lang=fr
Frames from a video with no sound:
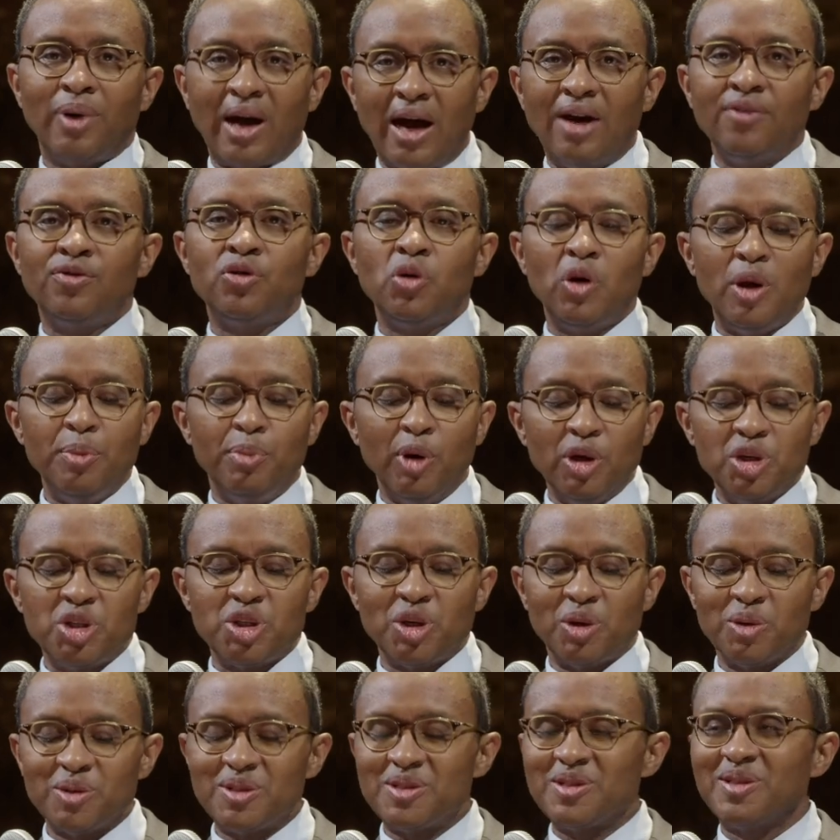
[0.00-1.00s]
bravo et bonne
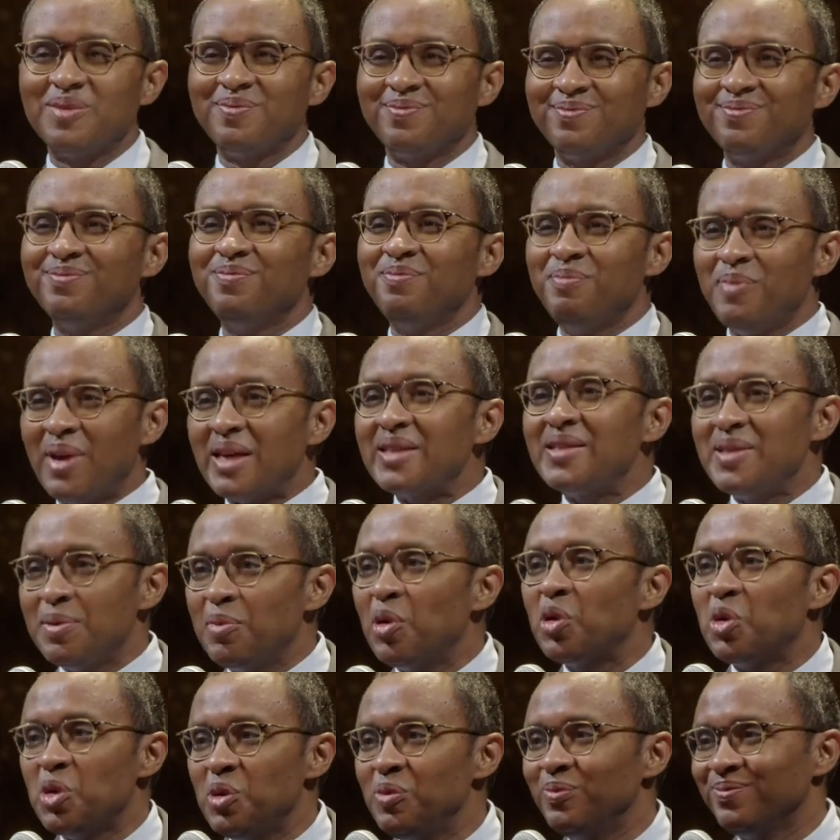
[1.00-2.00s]
chance.
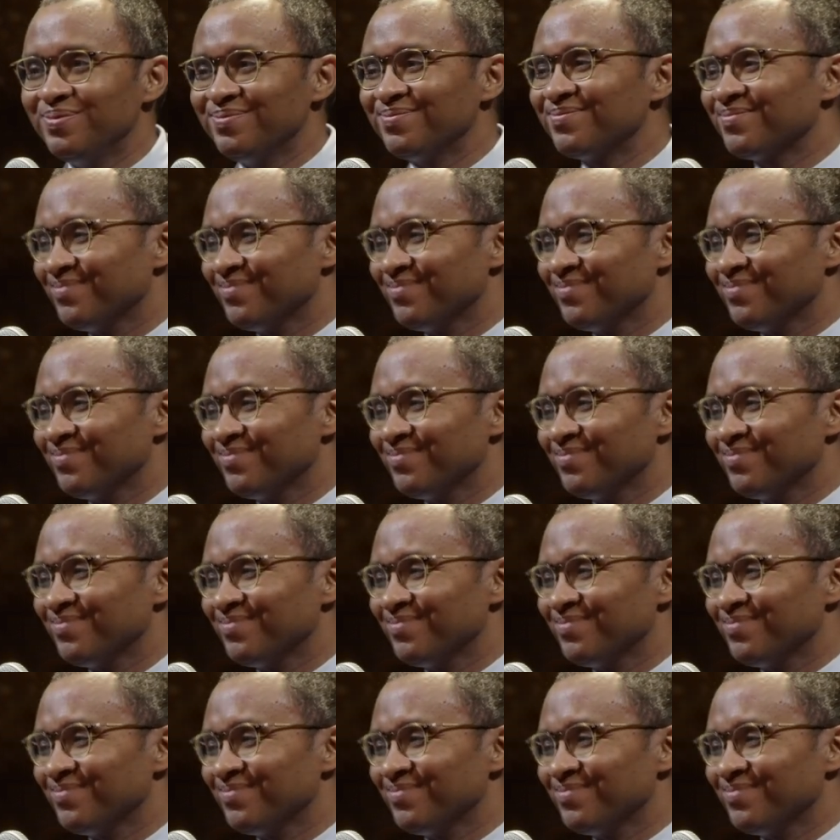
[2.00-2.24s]
Merci beaucoup.